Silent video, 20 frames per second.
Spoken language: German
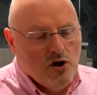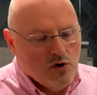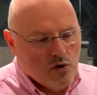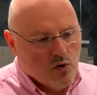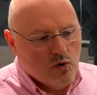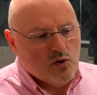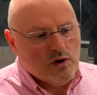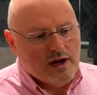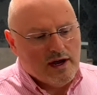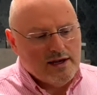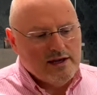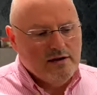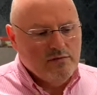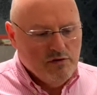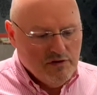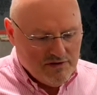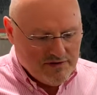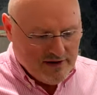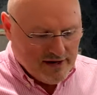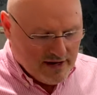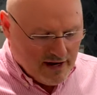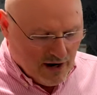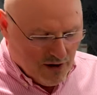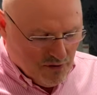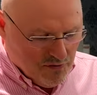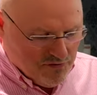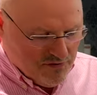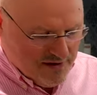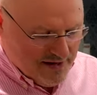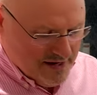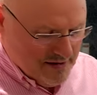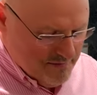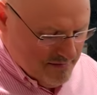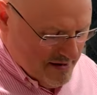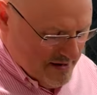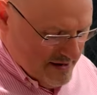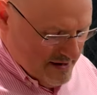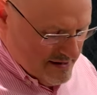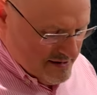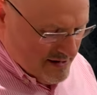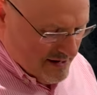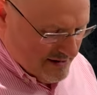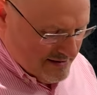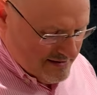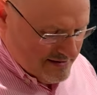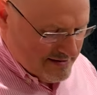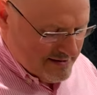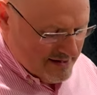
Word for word: oder ihr müsst in Kauf nehmen, dass